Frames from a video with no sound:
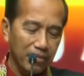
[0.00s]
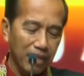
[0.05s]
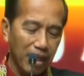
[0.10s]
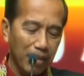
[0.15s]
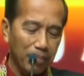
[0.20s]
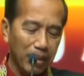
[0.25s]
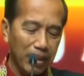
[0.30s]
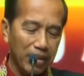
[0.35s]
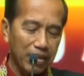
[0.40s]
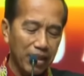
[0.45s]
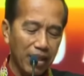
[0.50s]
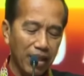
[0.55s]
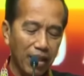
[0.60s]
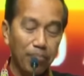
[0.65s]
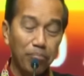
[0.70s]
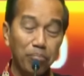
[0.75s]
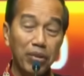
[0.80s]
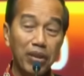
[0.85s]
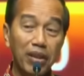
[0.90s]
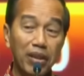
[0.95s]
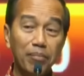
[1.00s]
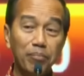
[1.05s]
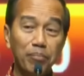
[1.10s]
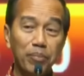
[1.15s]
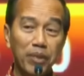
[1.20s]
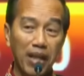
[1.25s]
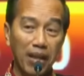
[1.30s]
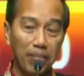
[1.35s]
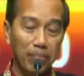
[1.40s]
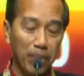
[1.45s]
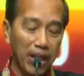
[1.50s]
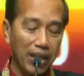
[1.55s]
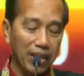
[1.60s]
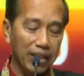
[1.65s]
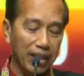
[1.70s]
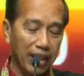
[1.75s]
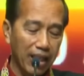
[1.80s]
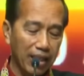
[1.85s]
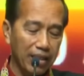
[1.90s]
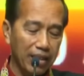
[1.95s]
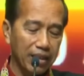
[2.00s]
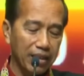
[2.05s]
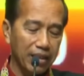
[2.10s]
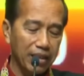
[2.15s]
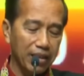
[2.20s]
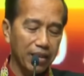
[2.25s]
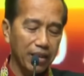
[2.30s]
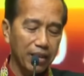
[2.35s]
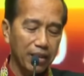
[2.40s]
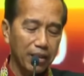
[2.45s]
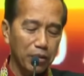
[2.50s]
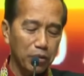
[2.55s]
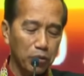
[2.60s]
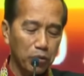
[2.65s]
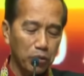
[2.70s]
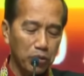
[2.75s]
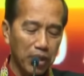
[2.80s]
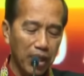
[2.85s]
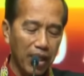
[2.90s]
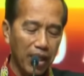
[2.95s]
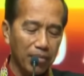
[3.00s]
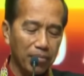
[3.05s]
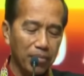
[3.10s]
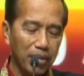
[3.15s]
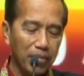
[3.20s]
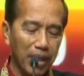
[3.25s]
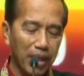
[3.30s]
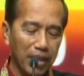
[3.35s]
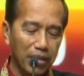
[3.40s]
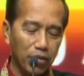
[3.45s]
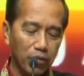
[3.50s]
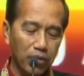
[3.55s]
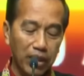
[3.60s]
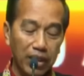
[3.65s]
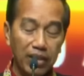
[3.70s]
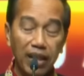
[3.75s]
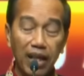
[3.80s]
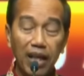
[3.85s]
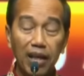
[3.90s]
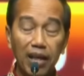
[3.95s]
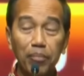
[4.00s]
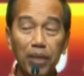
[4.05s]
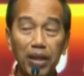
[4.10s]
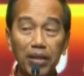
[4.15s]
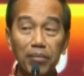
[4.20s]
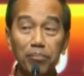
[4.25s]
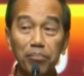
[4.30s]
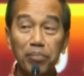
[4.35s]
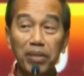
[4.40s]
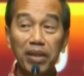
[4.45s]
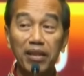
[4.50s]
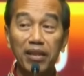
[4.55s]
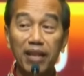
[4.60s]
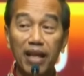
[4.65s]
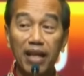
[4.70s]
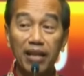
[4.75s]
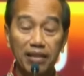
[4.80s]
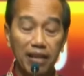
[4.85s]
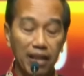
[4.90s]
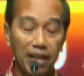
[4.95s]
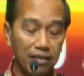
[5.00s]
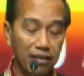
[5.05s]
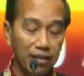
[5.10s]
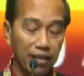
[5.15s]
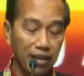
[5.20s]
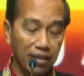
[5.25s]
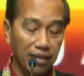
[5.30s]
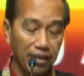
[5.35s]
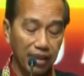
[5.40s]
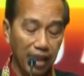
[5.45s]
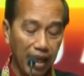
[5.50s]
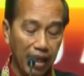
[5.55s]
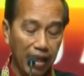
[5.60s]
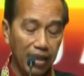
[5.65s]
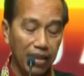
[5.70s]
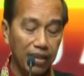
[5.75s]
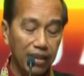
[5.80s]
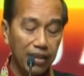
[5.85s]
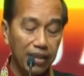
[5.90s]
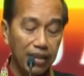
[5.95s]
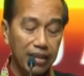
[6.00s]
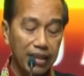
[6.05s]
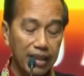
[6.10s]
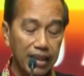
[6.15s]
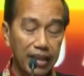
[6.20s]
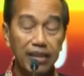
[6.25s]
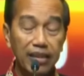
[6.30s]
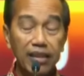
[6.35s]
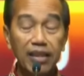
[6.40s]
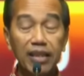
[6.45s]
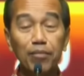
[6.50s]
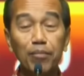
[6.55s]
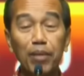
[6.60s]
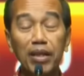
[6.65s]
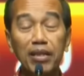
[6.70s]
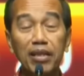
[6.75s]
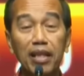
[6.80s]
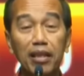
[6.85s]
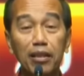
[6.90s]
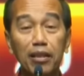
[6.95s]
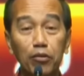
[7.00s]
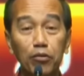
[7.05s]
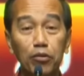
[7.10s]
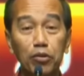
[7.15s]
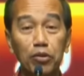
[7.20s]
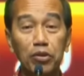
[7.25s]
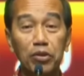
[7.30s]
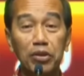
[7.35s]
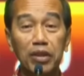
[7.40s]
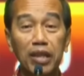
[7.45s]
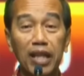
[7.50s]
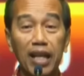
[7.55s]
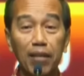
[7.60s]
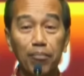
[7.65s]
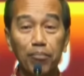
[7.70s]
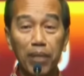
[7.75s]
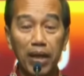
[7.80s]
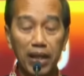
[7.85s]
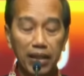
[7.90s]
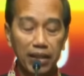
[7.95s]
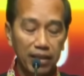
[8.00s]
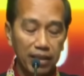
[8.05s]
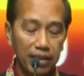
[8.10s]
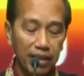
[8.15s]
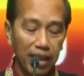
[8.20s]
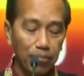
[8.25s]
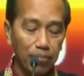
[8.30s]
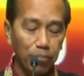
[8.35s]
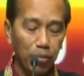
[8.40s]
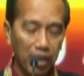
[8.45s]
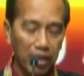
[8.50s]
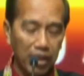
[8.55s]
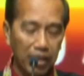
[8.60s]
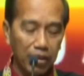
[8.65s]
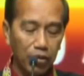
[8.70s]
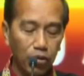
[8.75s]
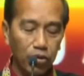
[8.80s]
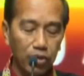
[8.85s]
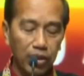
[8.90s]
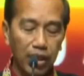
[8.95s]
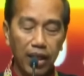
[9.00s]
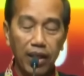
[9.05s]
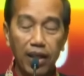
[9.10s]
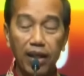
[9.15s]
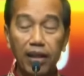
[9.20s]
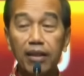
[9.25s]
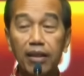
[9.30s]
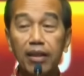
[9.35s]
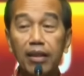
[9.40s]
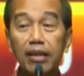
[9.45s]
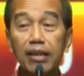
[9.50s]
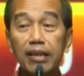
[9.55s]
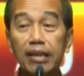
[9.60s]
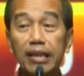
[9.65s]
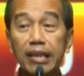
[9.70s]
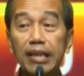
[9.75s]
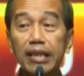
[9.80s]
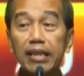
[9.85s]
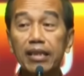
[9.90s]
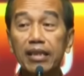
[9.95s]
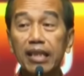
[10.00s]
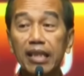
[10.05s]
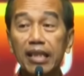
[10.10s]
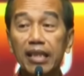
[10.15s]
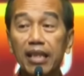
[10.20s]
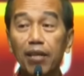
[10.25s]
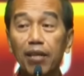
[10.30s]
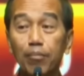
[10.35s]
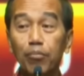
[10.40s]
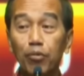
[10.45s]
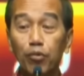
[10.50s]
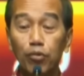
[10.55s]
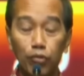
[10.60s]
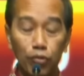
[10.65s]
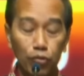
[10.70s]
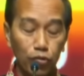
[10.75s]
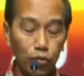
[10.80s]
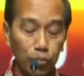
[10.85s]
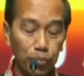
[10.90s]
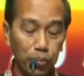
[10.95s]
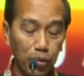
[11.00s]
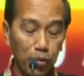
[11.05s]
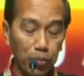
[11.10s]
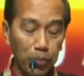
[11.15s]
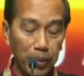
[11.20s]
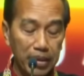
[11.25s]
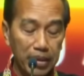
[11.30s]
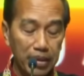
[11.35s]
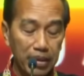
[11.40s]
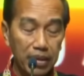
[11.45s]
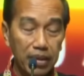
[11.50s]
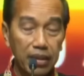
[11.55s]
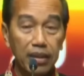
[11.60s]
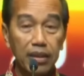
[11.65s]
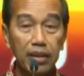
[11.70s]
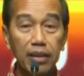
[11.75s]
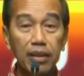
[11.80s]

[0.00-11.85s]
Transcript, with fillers: Tapi dalam beberapa hari lagi sudah memasuki tahapan pilkada serentak di 508 kabupaten kota di 37 provinsi.